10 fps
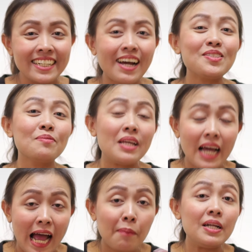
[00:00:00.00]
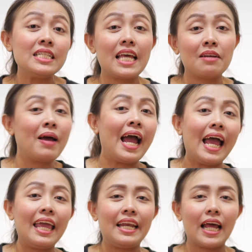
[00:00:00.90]
คือเขาจะมีค่าพรีเซตมา
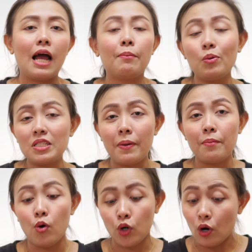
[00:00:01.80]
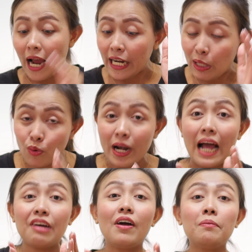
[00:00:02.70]
ให้นะคะ ไม่ว่าจะเป็นโหมดของการดูหนั
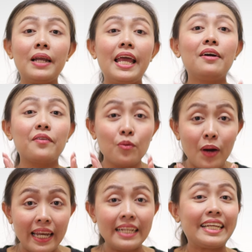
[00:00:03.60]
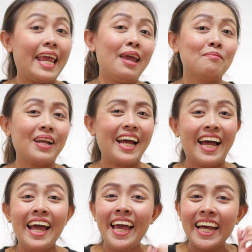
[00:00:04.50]
งฟังเพลงหรือว่าเล่นเกมนะคะ
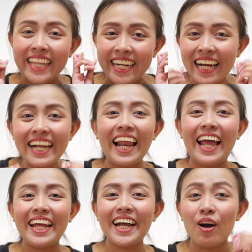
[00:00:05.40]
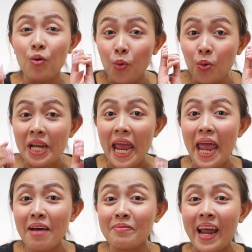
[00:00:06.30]
แต่ถ้าใครค่ะหูเท
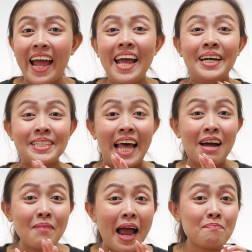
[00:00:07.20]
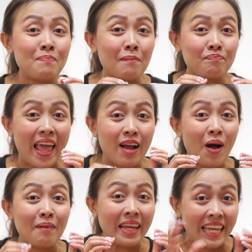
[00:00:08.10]
พนะสามารถปรับแต่ง
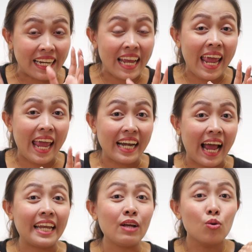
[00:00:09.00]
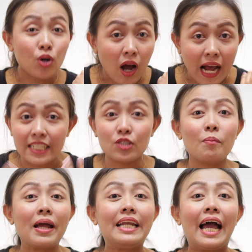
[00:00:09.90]
ความละเอียดได้เองงนะอันนี้คุณก็คัสตอม
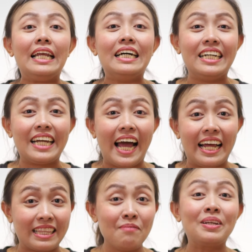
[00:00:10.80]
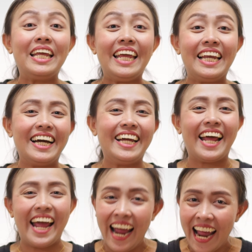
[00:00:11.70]
ไมได้เลยค่ะ เต็มที่เลย
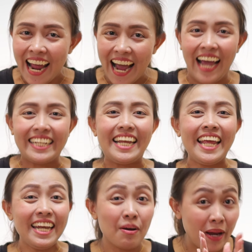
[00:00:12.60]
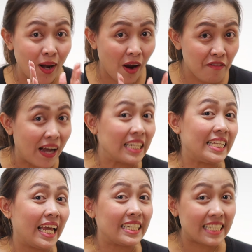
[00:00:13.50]
นะ อ่ะทีนี้เดี๋ยวเมย์ลองให้ฟัง
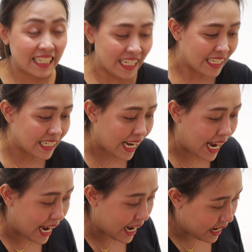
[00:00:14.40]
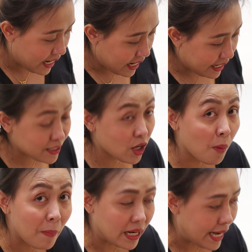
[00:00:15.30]
เสียงกันสักนิดนึงค่ะเดี๋ยวจะลอ
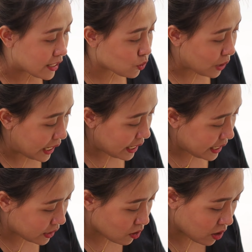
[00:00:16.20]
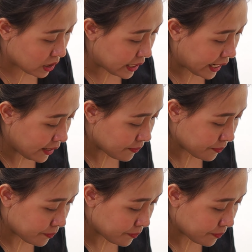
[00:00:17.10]
งเปิดดังสุดให้ได้ยินก่อนเลยนะ